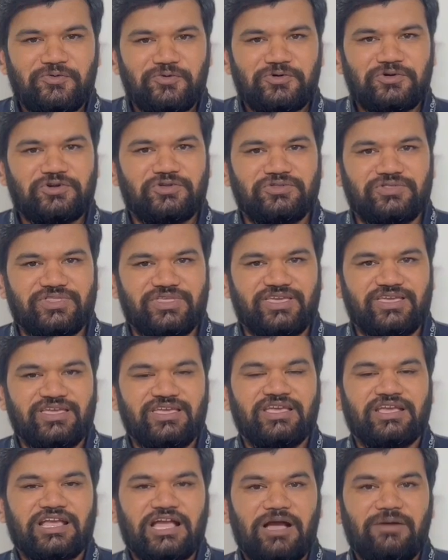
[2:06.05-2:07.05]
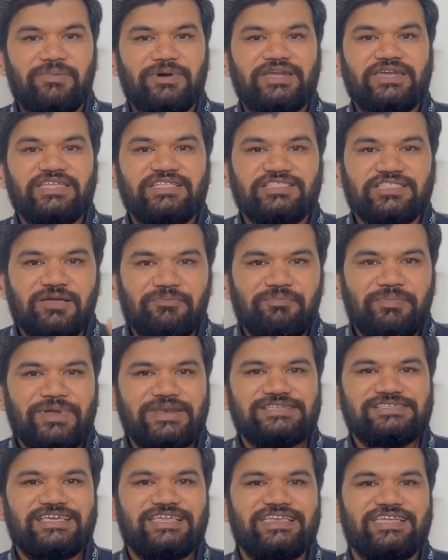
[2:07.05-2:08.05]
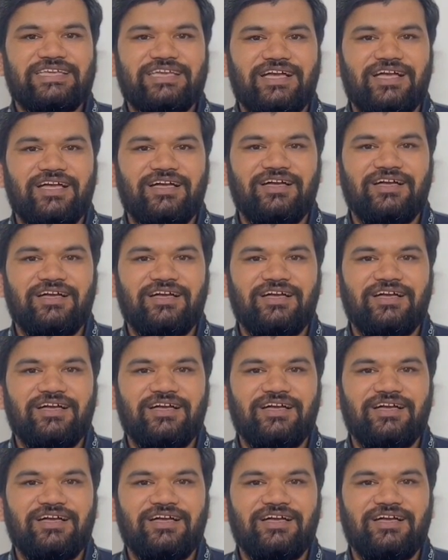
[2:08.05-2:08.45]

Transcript: ఉంటుంది కాబట్టి తప్పనిసరిగా